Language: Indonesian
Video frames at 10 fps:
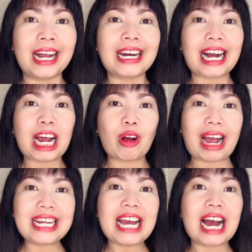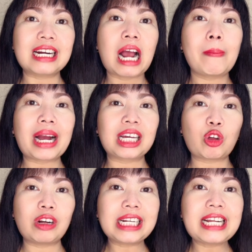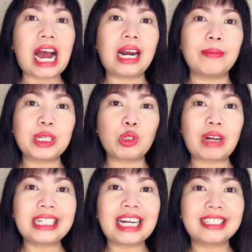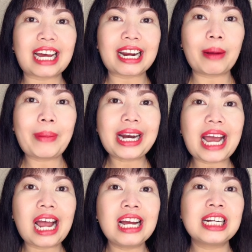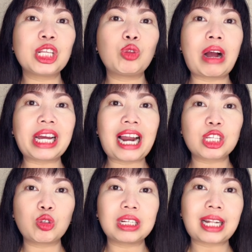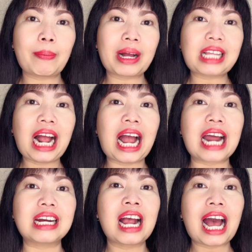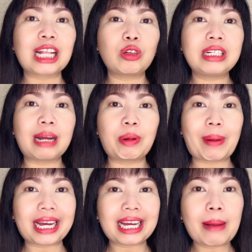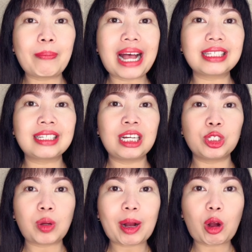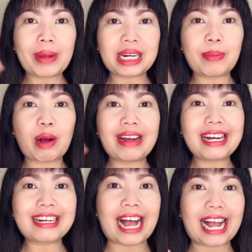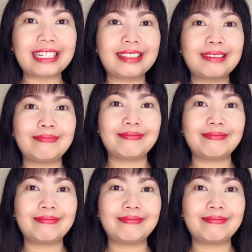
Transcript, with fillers: Nah kalau kalian pakai tonernya lebih suka dengan cara yang mana? Dituangin langsung ke telapak tangan atau dengan memakai kapas? Coba komen di bawah ya guys.